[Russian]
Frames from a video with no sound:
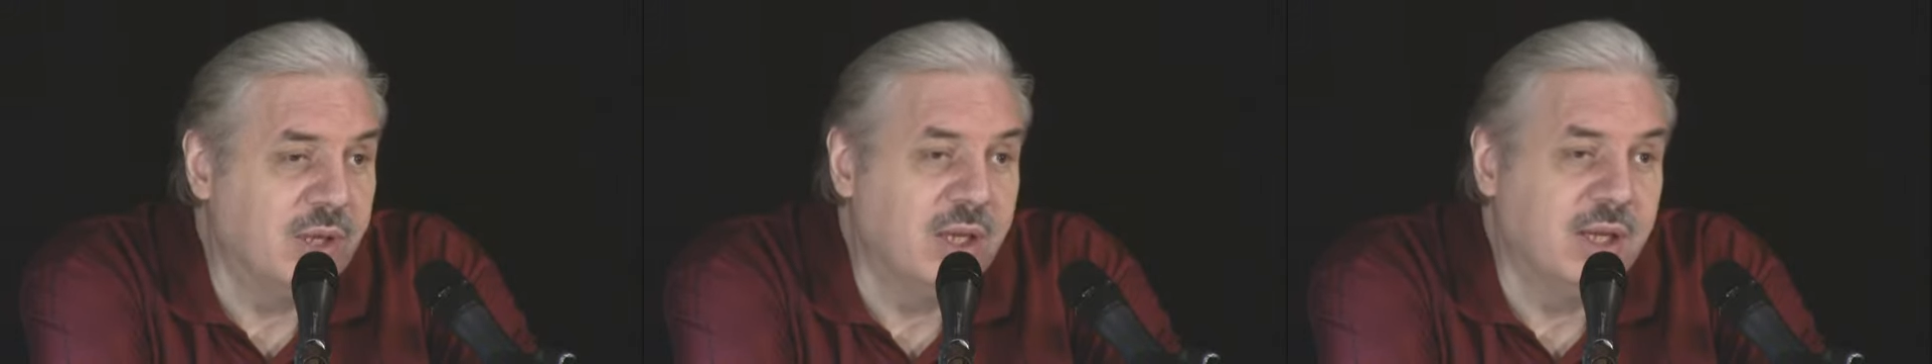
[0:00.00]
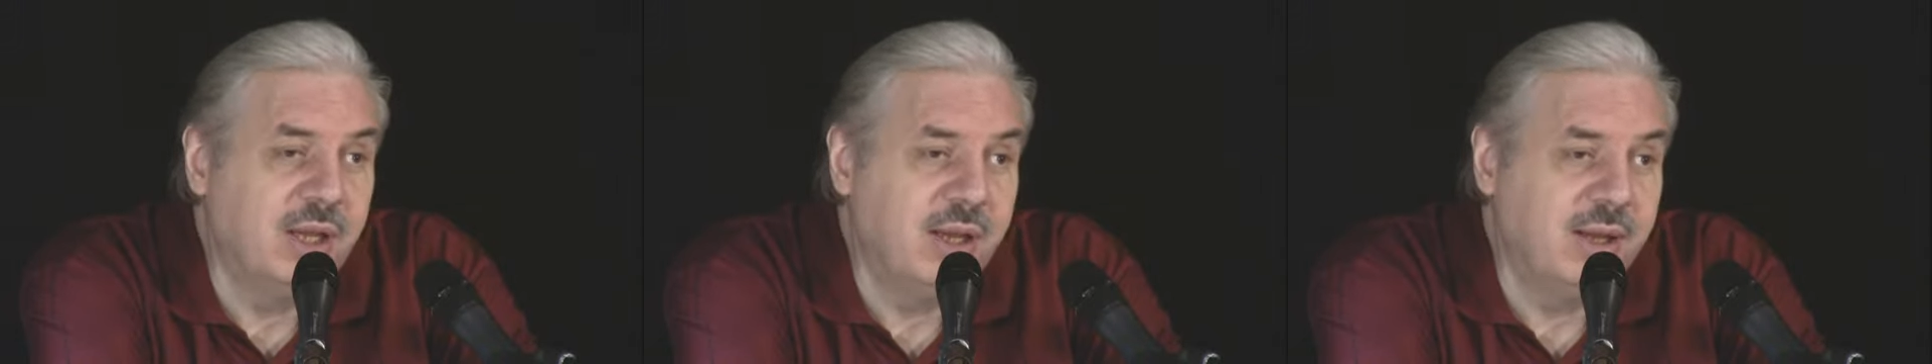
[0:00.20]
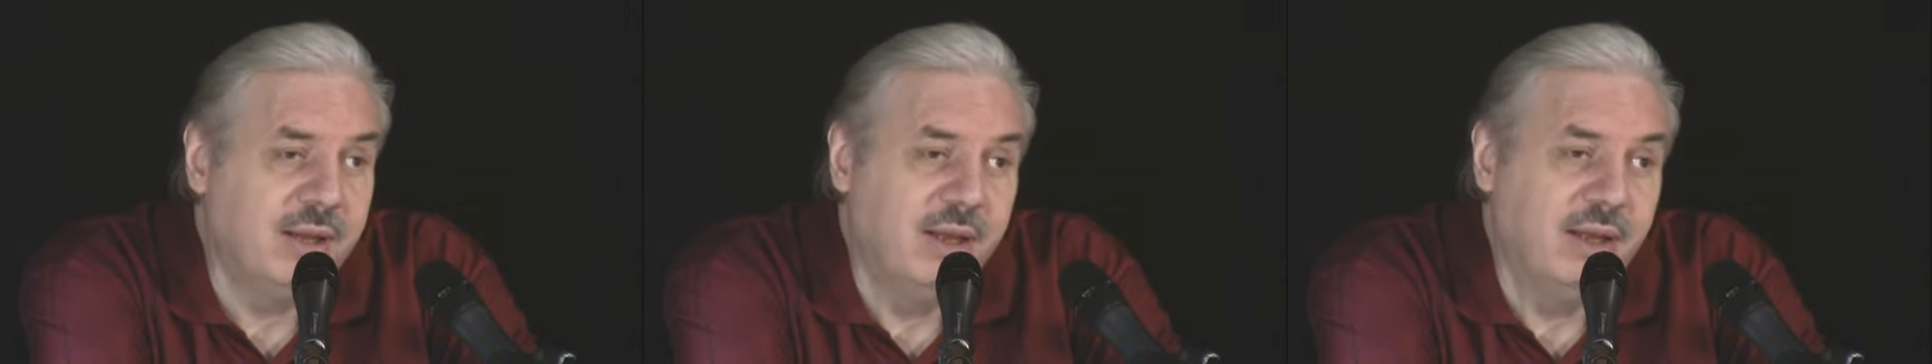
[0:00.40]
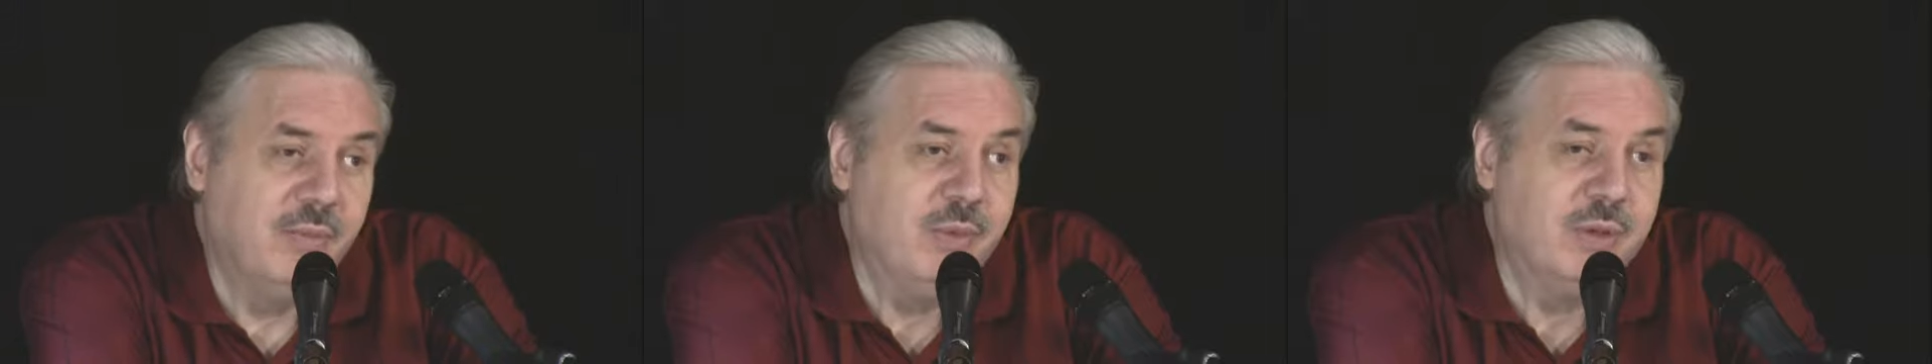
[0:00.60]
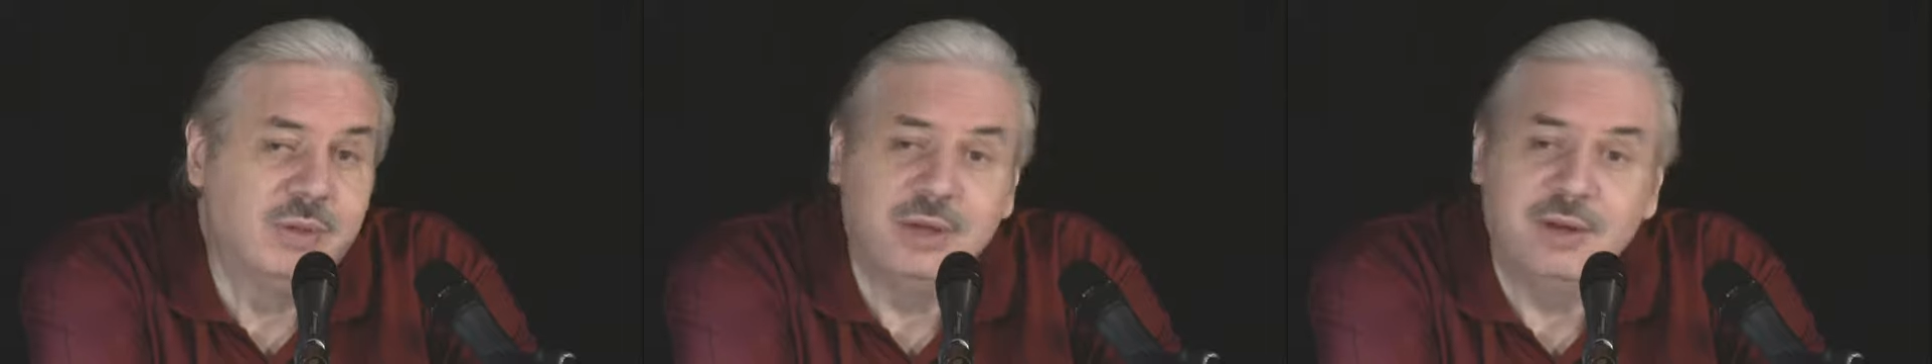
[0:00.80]
Иногда
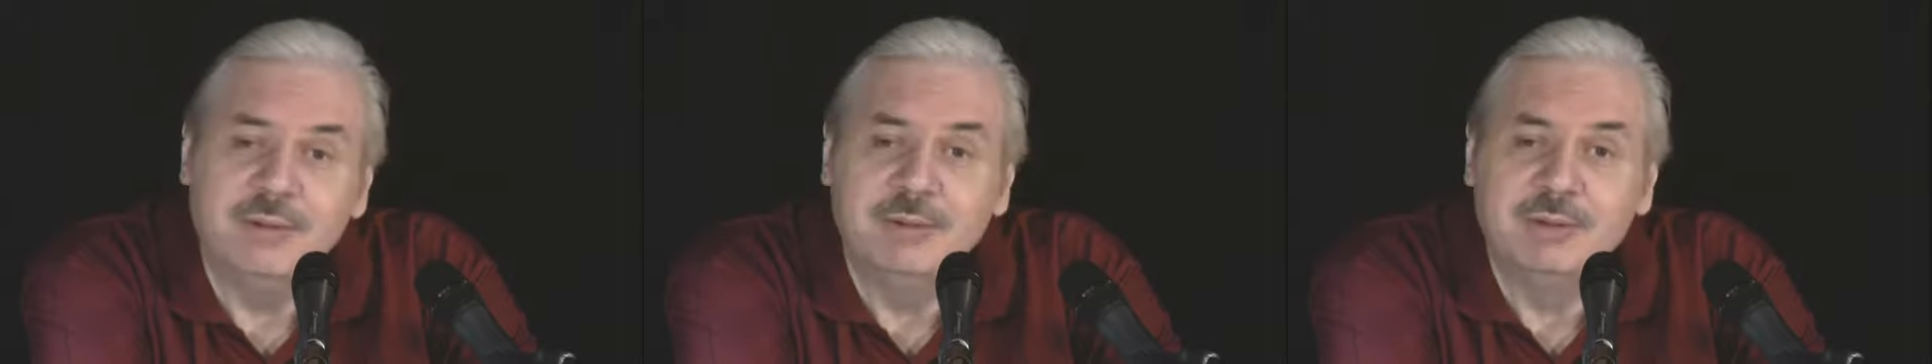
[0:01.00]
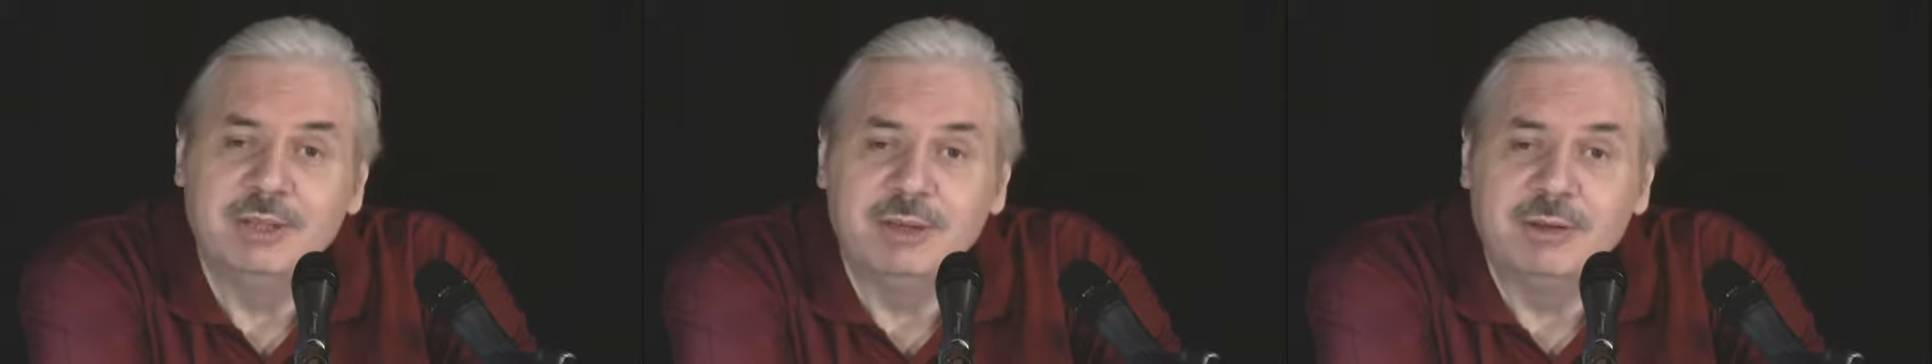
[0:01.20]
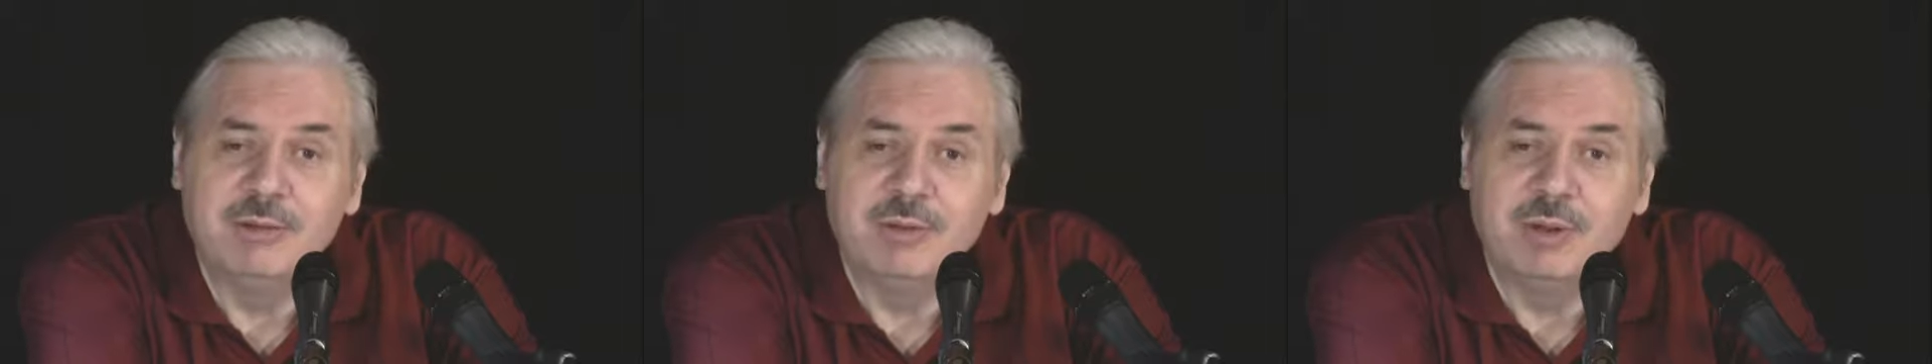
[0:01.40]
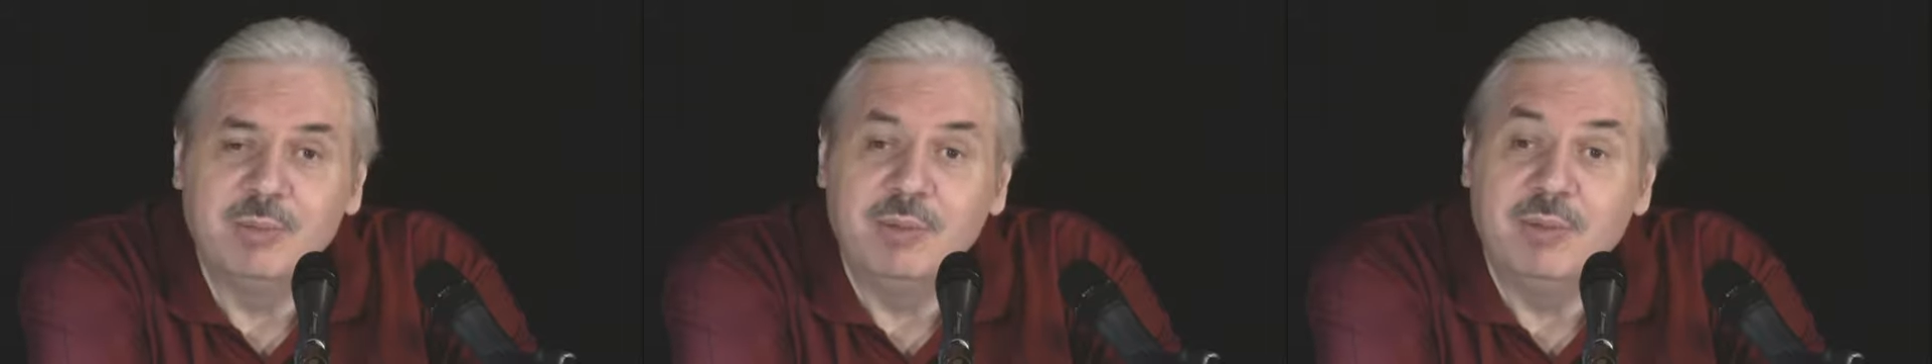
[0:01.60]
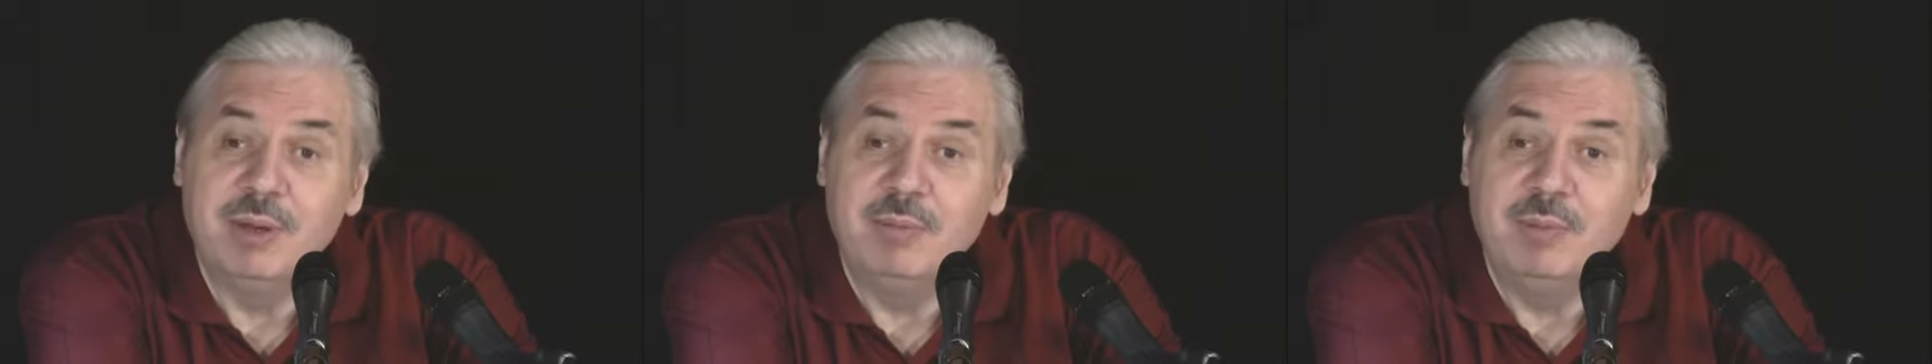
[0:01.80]
между трамвайными установкой
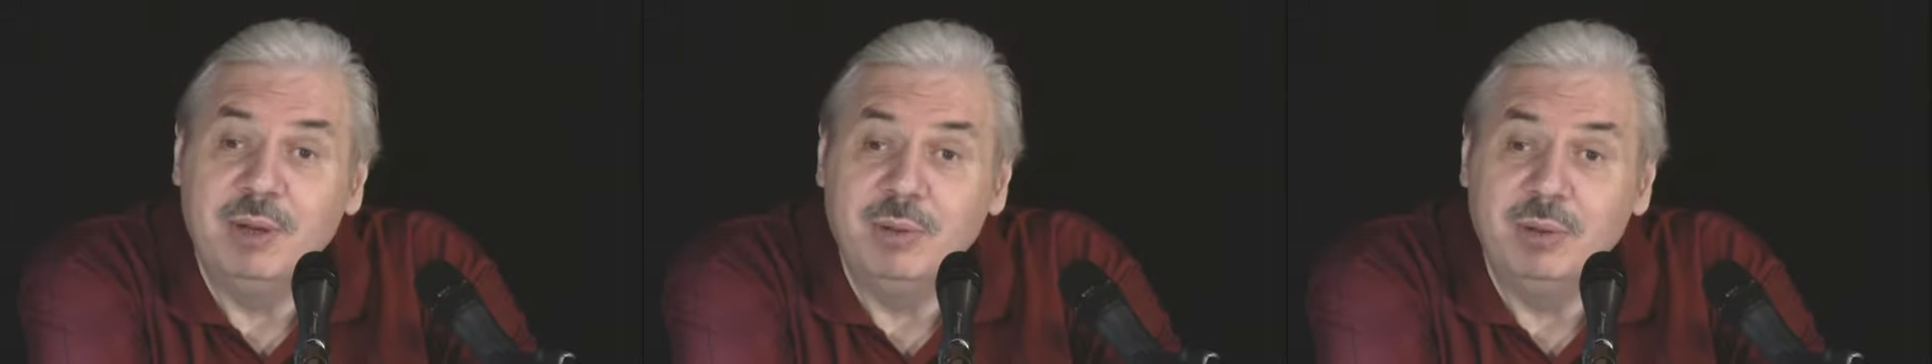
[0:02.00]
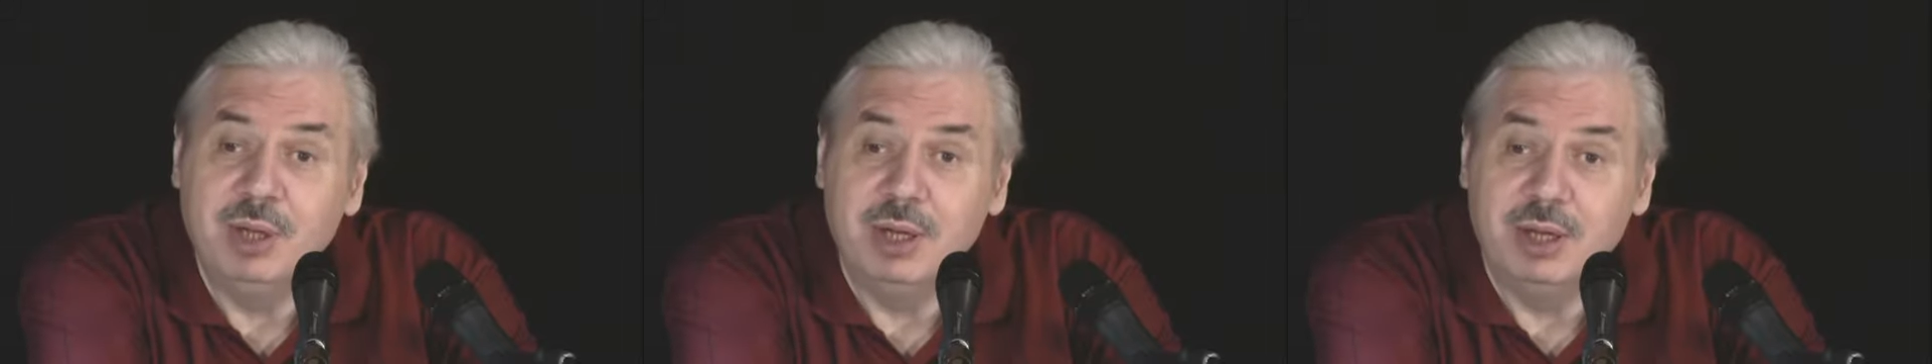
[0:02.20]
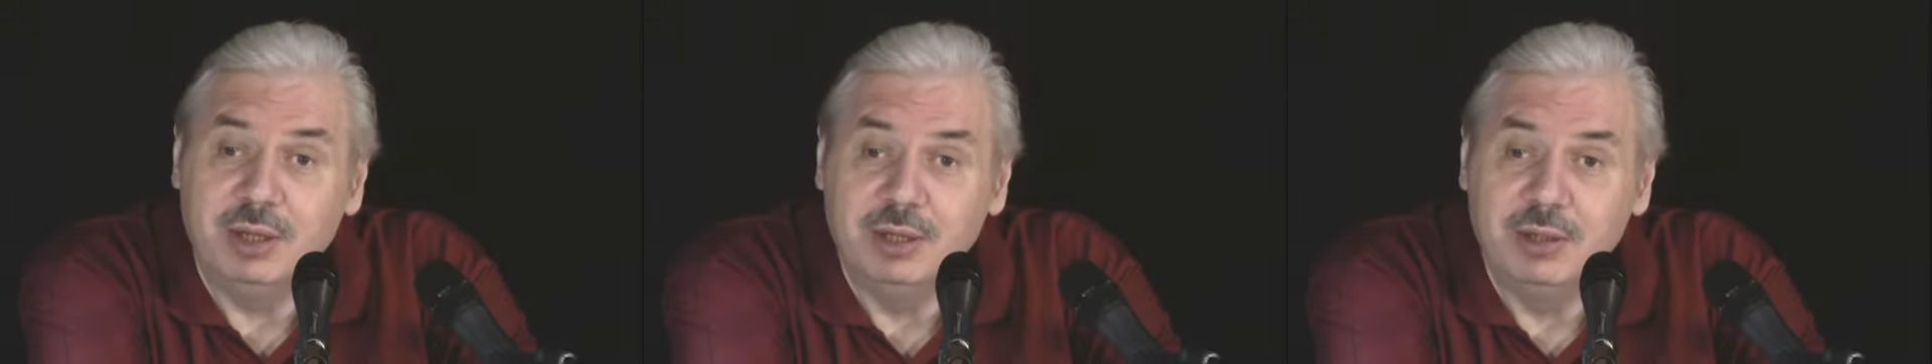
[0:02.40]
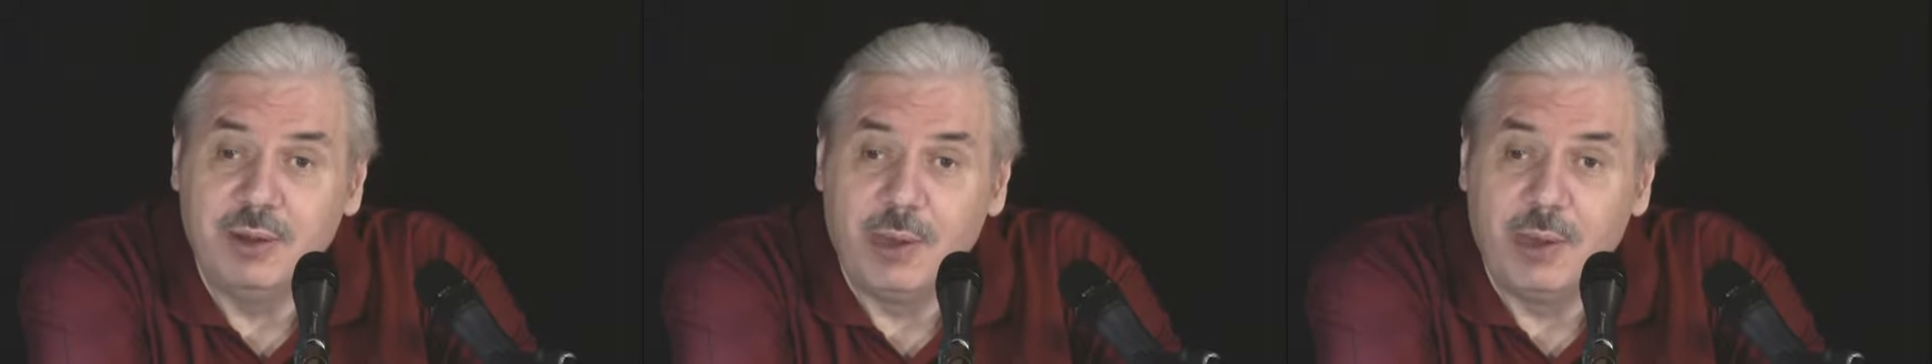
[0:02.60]
бывает миллионы лет.